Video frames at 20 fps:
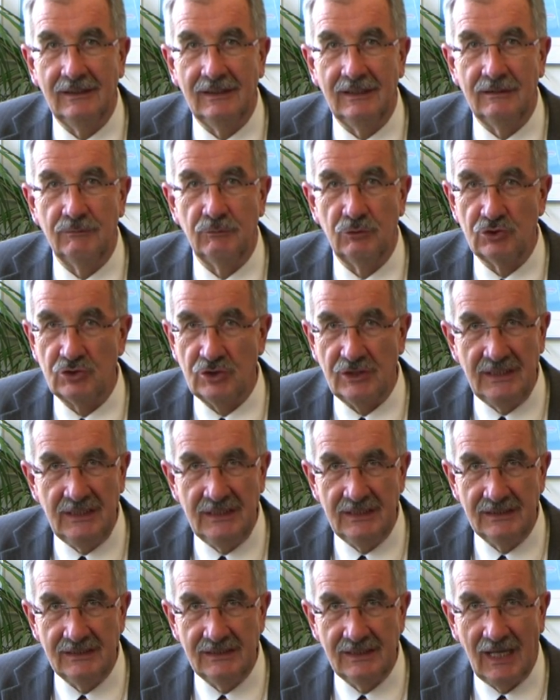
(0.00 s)
Ich wünsche
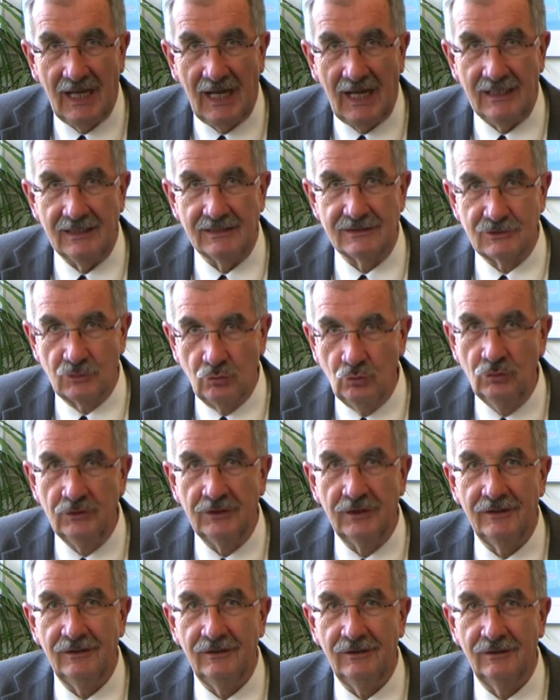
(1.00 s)
Ihnen alles
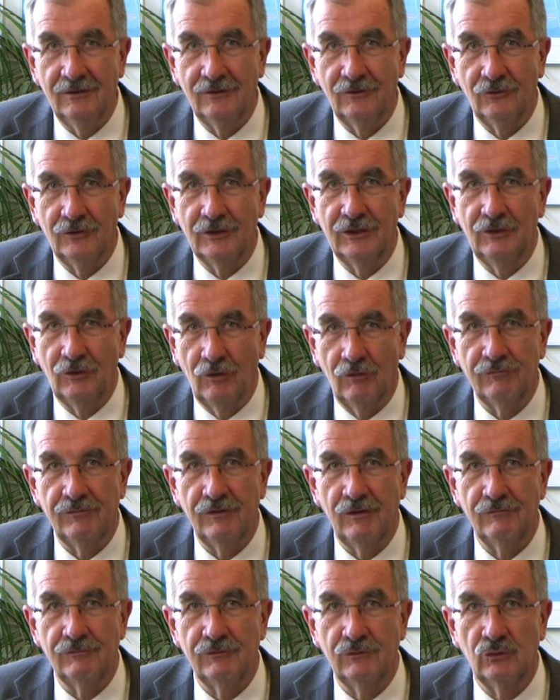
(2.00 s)
Gute und ich
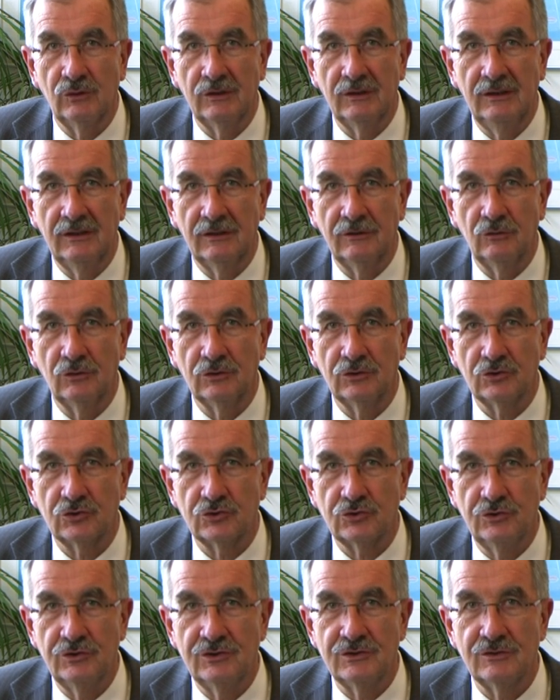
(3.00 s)
hoffe auf Ihre
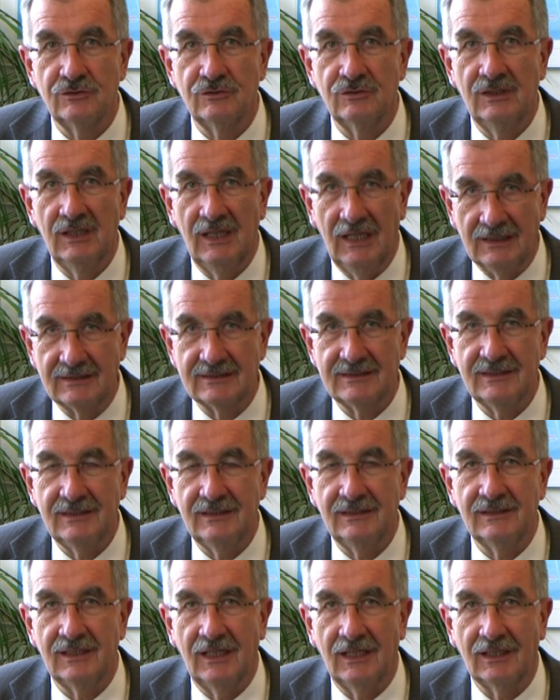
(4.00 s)
Unterstützung.
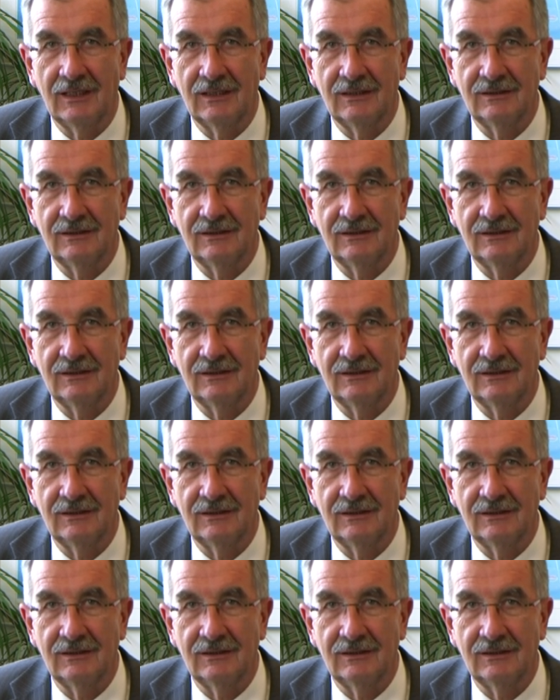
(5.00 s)
Herzlichen Dank.